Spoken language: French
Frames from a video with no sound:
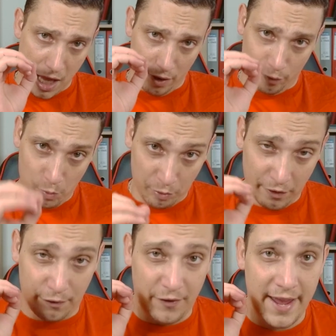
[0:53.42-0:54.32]
Vous
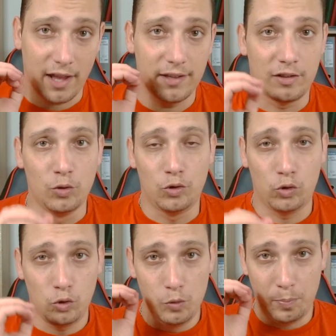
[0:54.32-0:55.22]
pouvez faire de
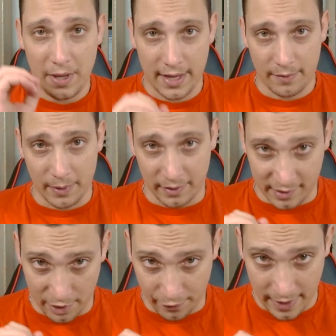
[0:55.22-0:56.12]
super
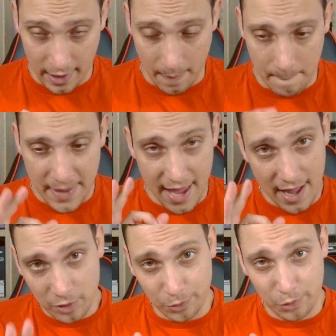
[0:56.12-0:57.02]
affaires, mais
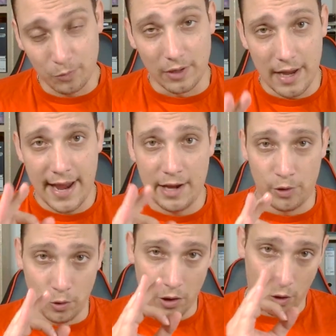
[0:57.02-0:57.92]
attention, elle
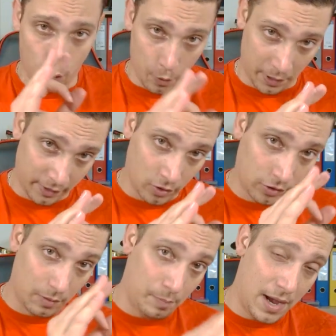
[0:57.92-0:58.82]
ne
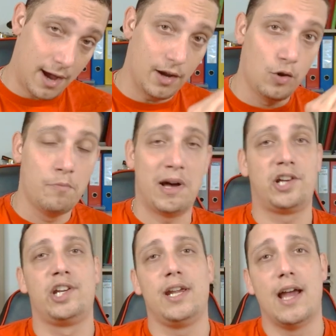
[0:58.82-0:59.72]
représente pas le
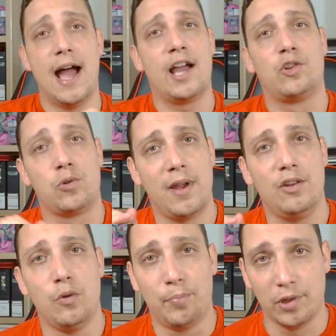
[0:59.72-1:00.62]
marché
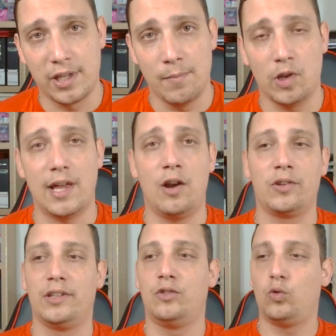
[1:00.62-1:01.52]
actuel de Pokémon. Alors
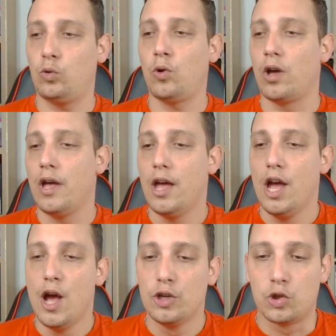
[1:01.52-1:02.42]
c'est sûr
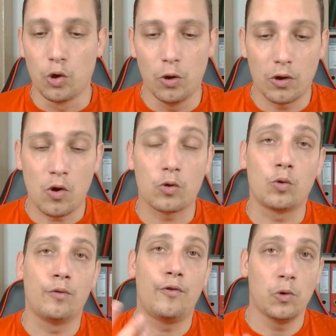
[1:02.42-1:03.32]
que quand
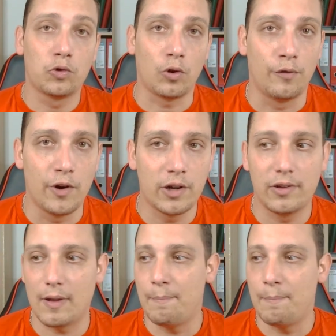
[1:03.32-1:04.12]
on vend sur Voct,